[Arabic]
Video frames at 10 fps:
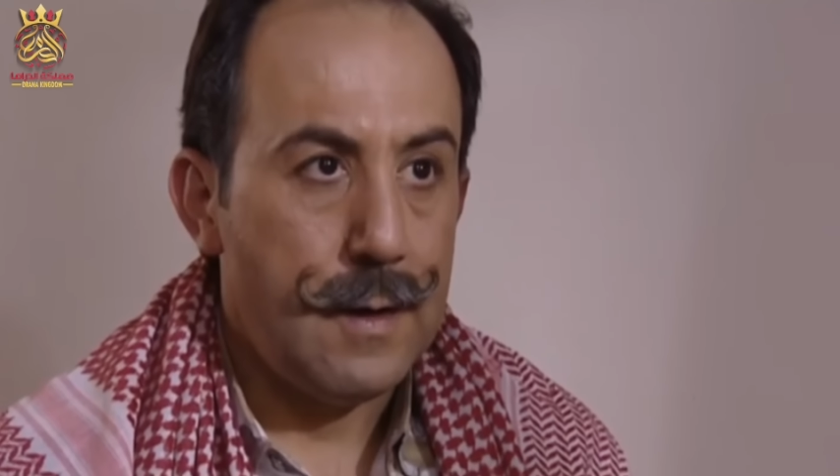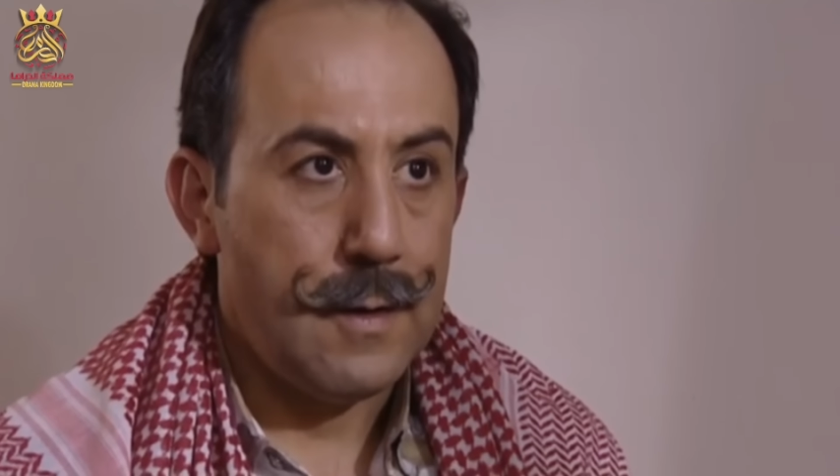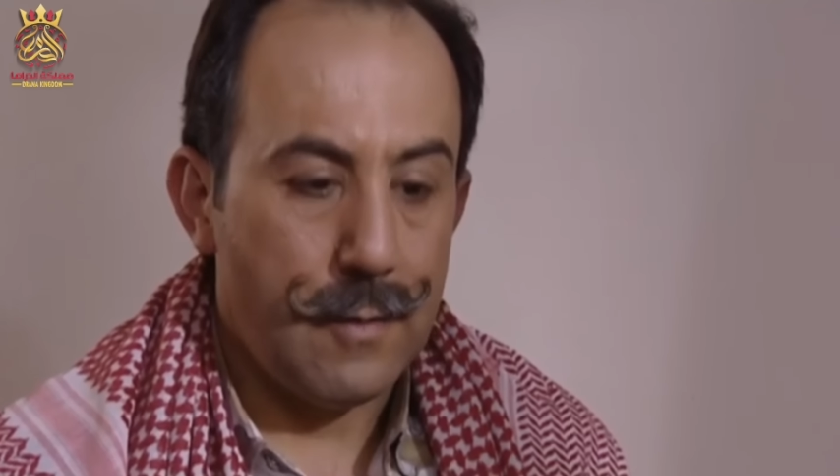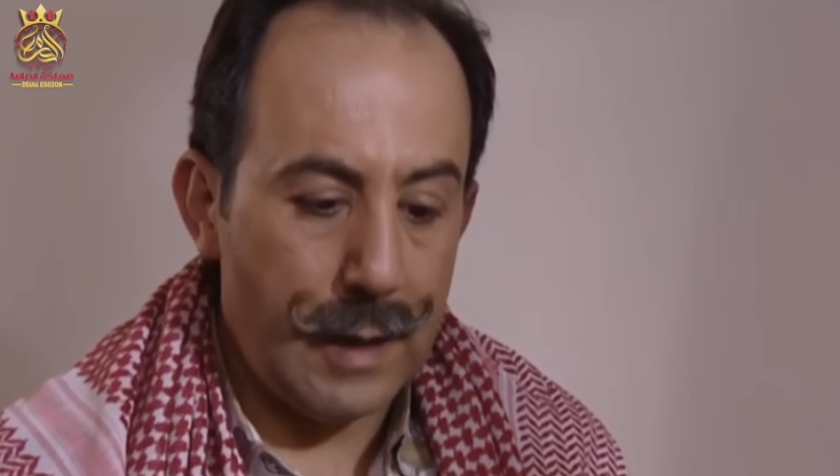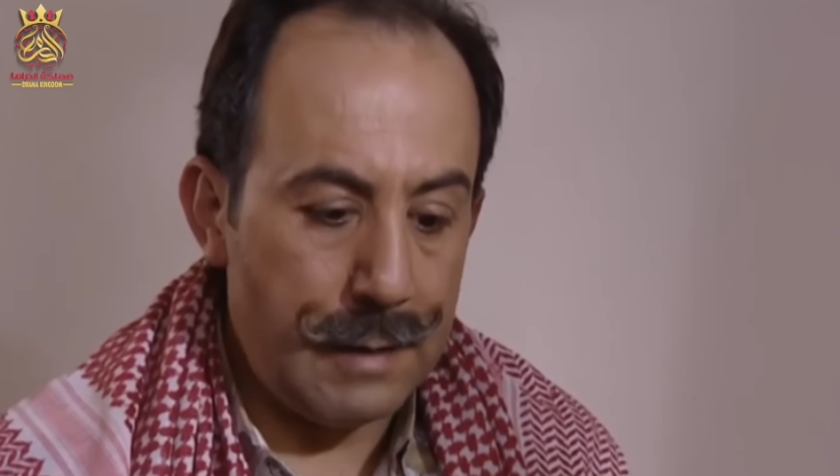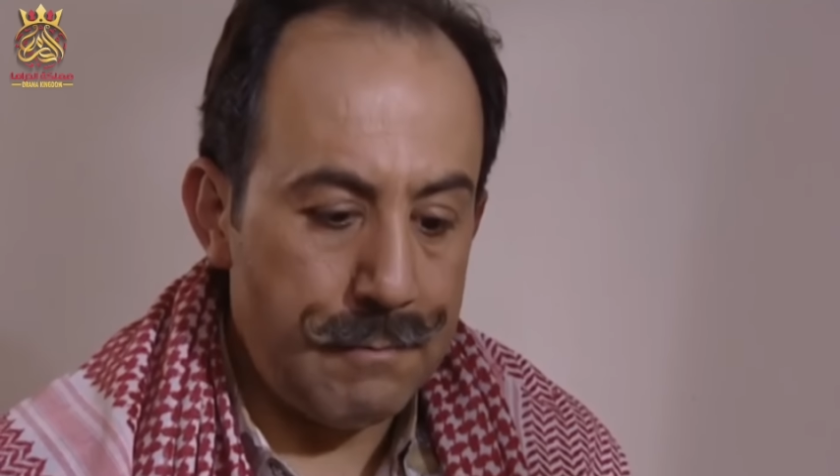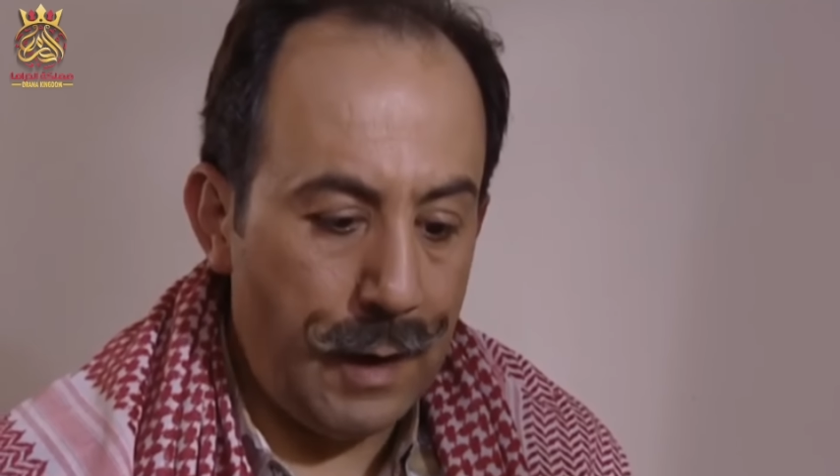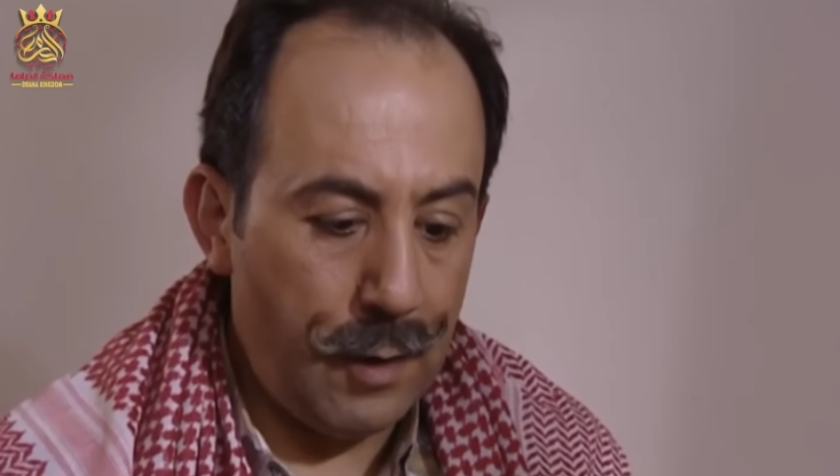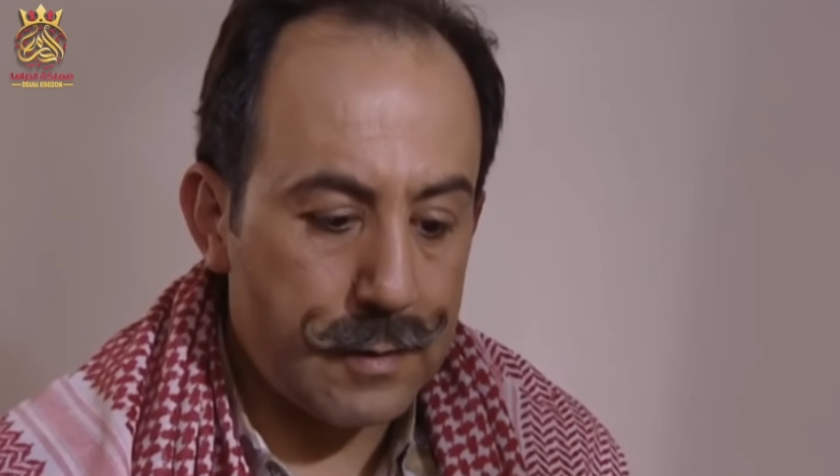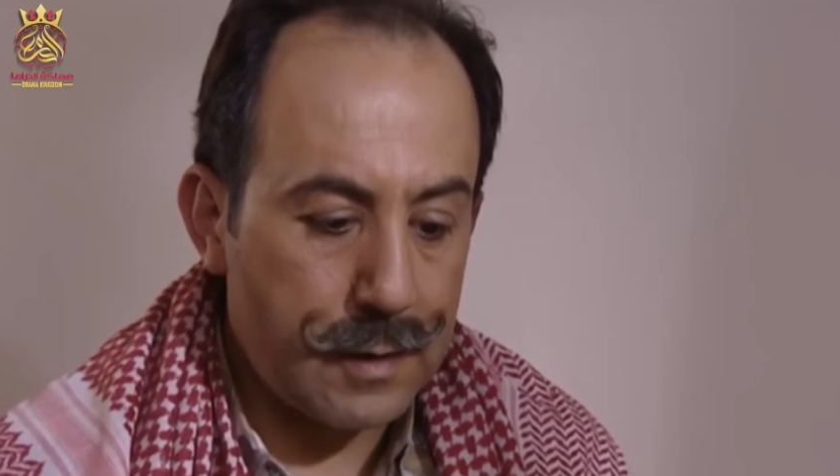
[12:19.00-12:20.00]
ولم
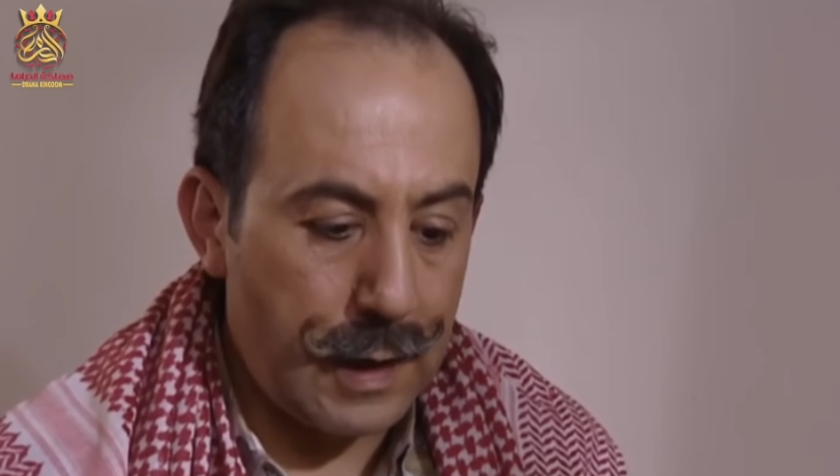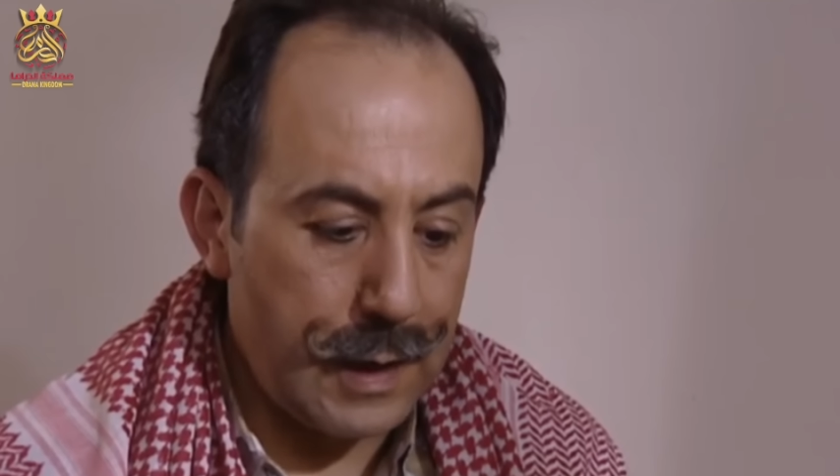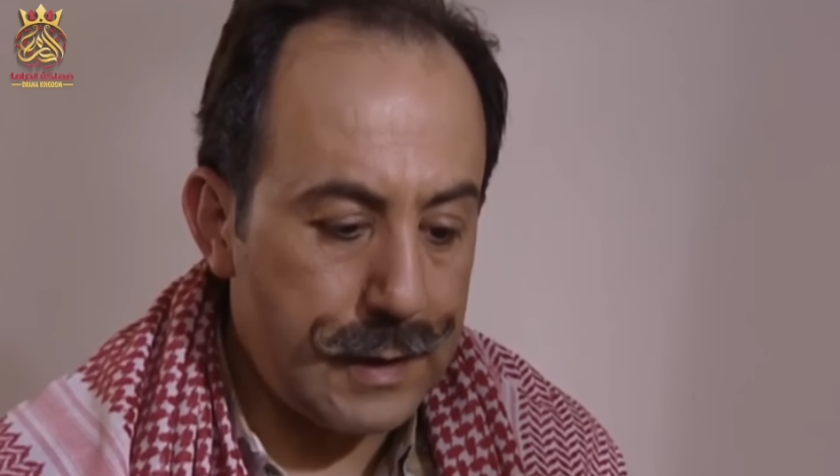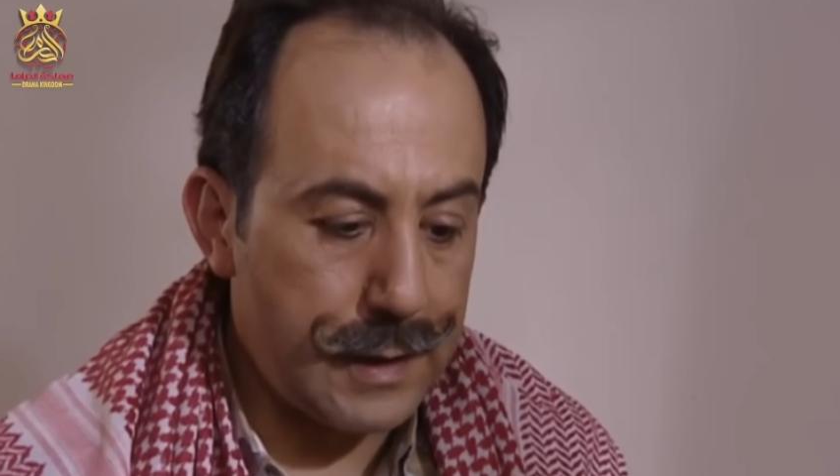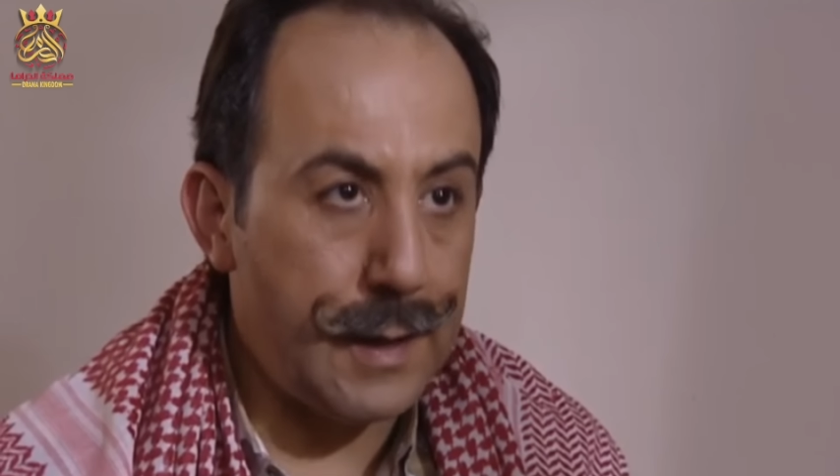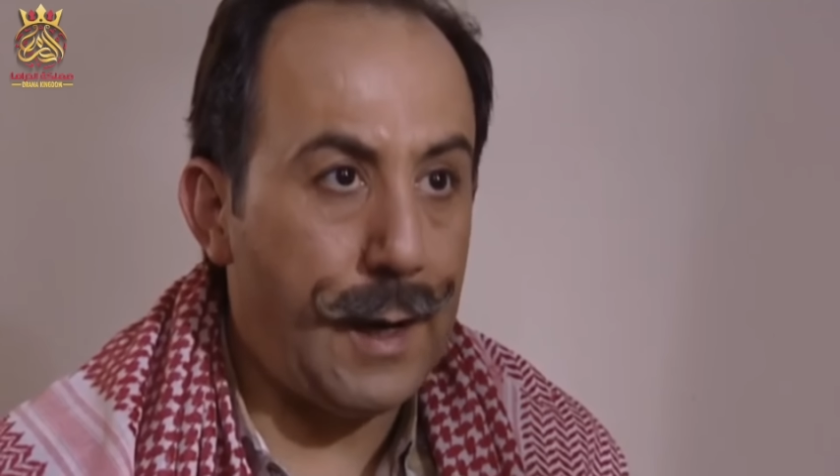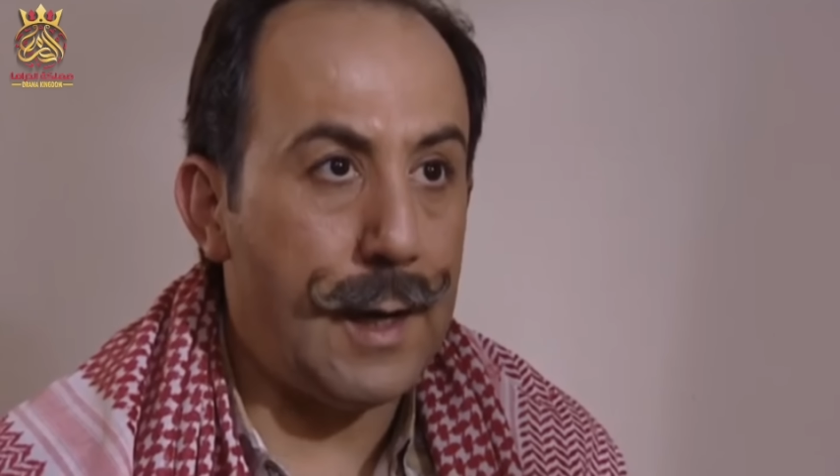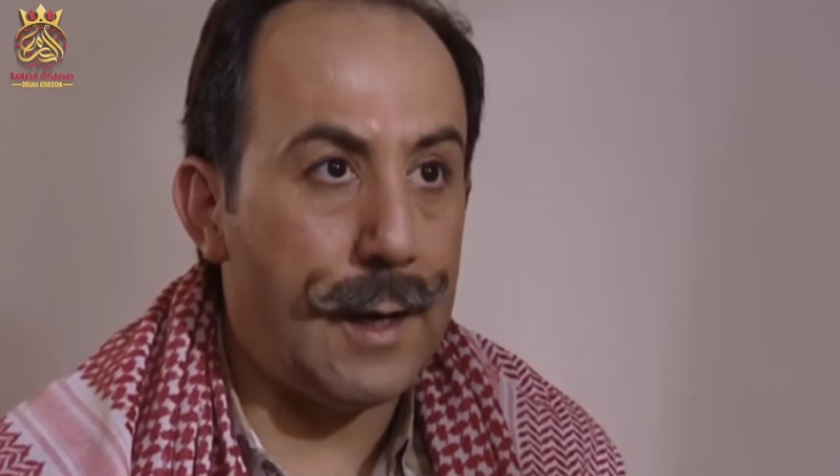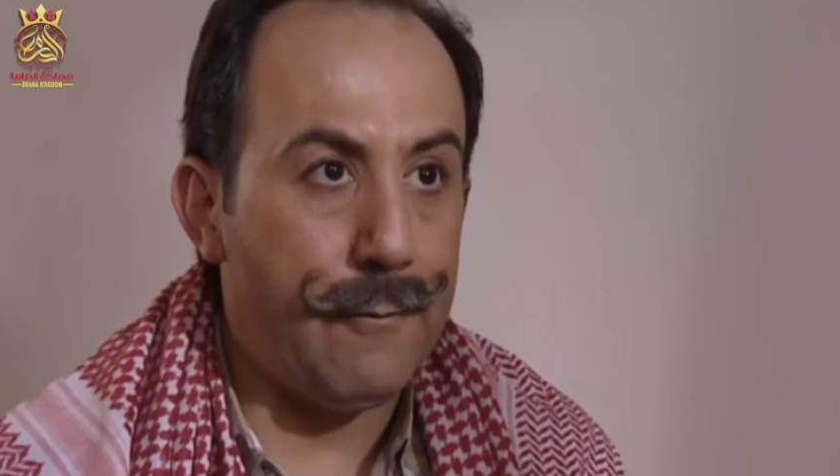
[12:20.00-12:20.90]
أعد قادرا على